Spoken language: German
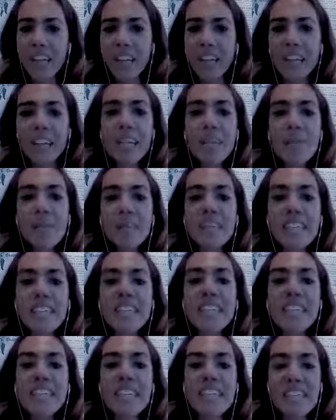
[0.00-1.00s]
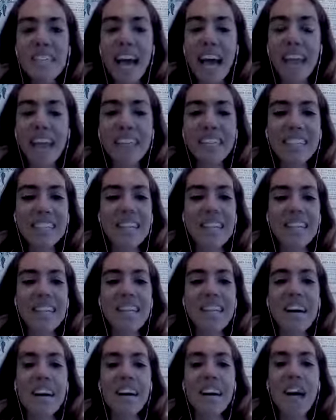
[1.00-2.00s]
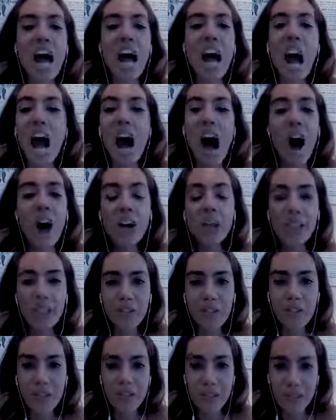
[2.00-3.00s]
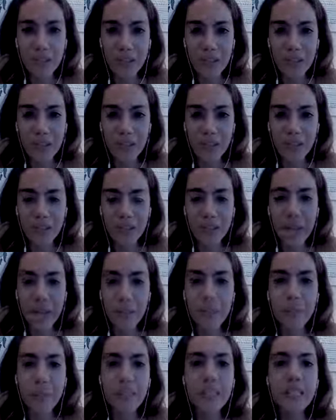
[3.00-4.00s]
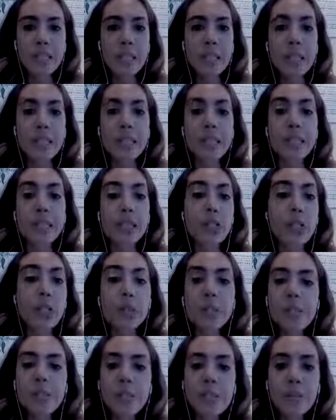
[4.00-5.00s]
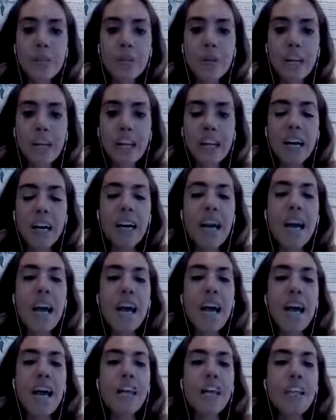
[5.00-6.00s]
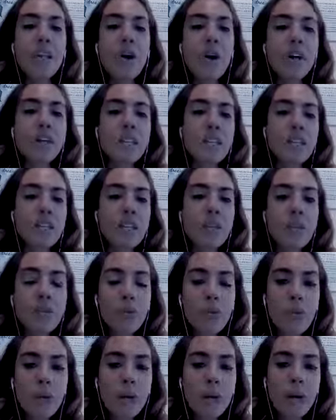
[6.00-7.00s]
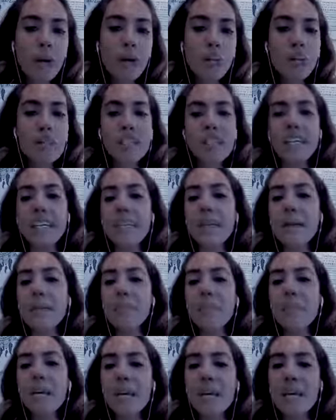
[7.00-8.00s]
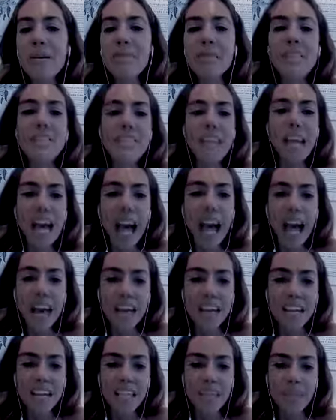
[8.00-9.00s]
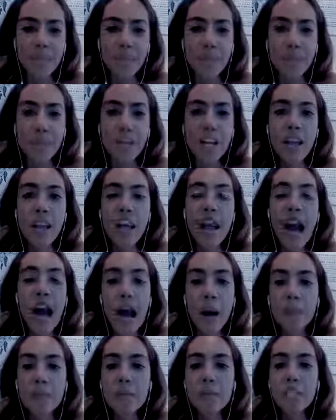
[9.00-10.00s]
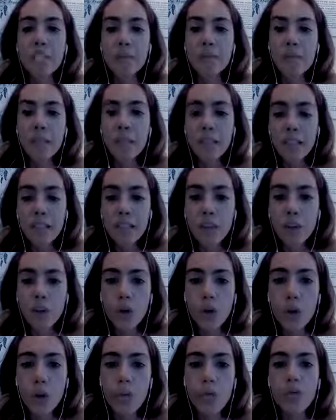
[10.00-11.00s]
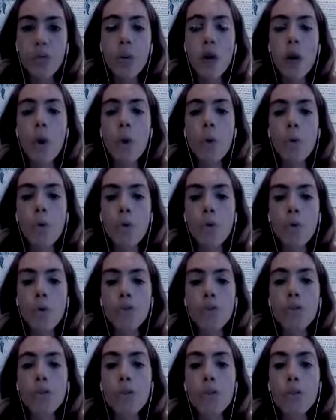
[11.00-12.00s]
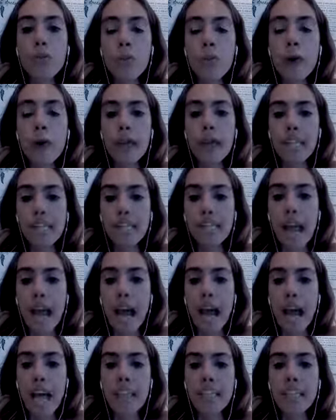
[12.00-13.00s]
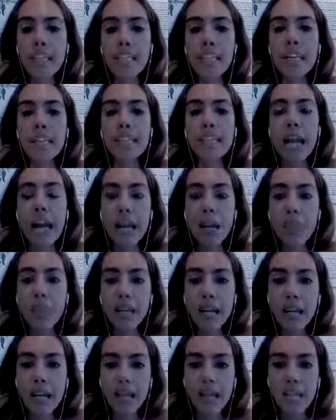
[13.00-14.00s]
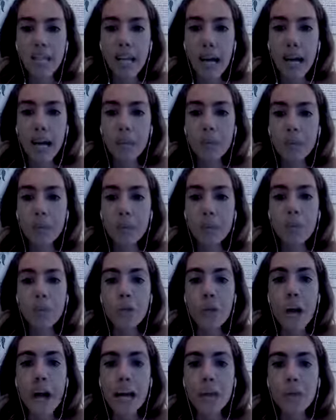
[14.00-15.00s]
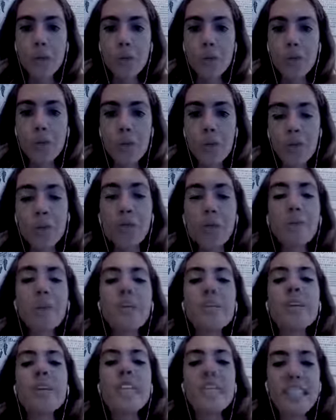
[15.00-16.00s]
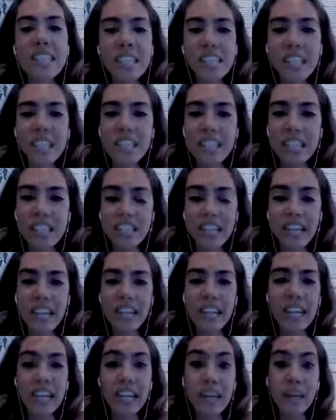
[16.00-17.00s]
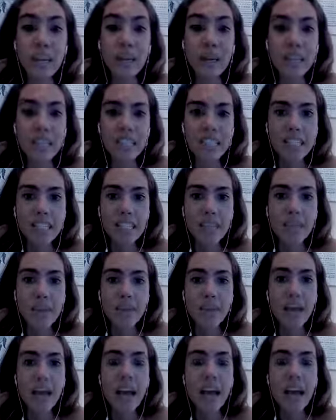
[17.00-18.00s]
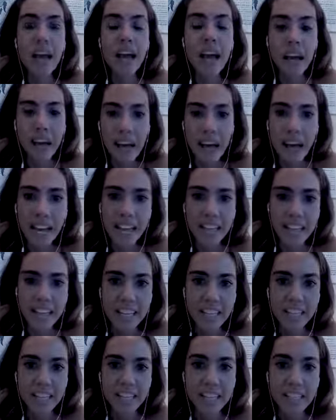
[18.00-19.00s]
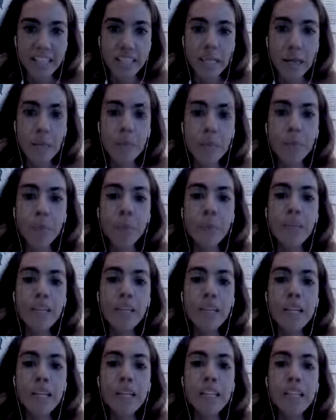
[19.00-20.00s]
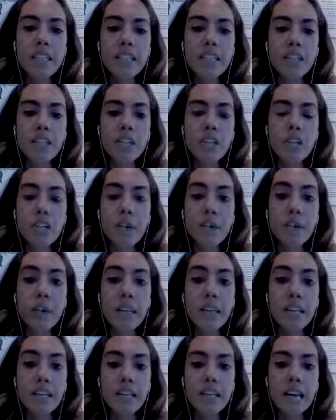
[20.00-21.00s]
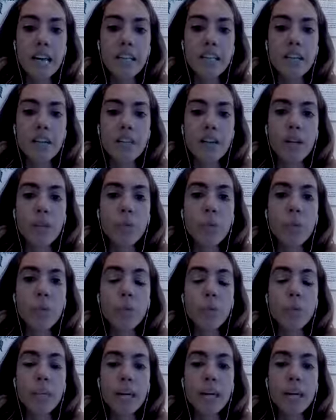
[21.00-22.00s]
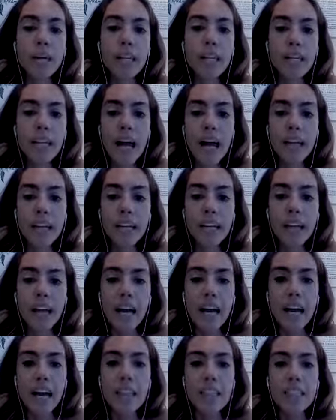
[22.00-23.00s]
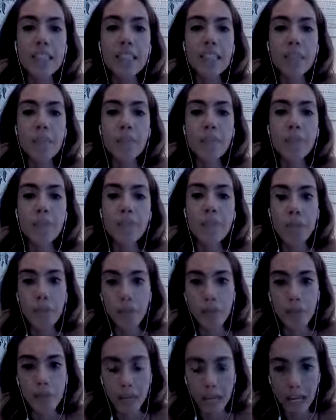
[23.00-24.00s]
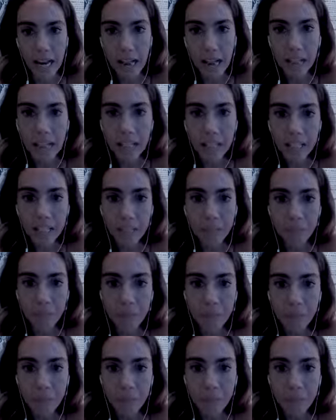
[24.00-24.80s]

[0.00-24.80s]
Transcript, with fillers: Niemand zeigt dir, dass er auch nicht 24 Stunden happy ist, sondern die schönsten Bilder, die Leute sind auf Urlaub, sie kriegen Babys, sie heiraten. Habt das immer im Hinterkopf und führe es ein, dir ein Dankbarkeitstagebuch zur Hand zu nehmen und du wirst sehen, dass dein Leben extrem reich ist. Nichts Schlimmeres, als wenn du dann Gedanken hast ähm, im Vergleich.